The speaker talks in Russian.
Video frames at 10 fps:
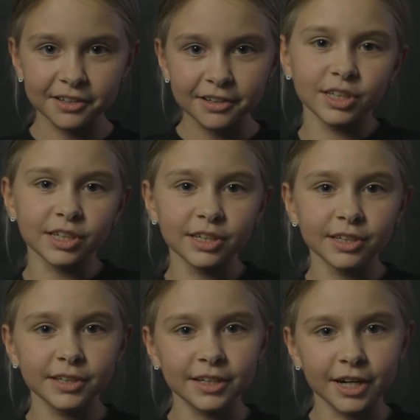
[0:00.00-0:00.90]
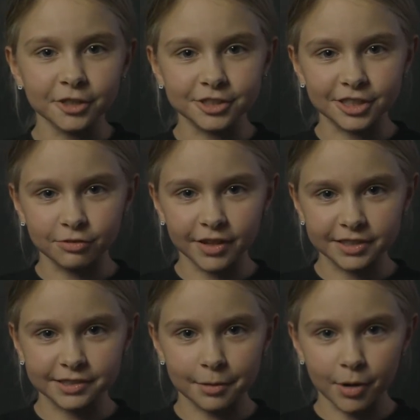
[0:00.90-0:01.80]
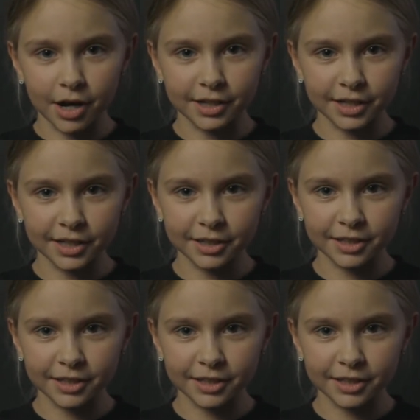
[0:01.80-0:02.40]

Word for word: и играю со своей собакой.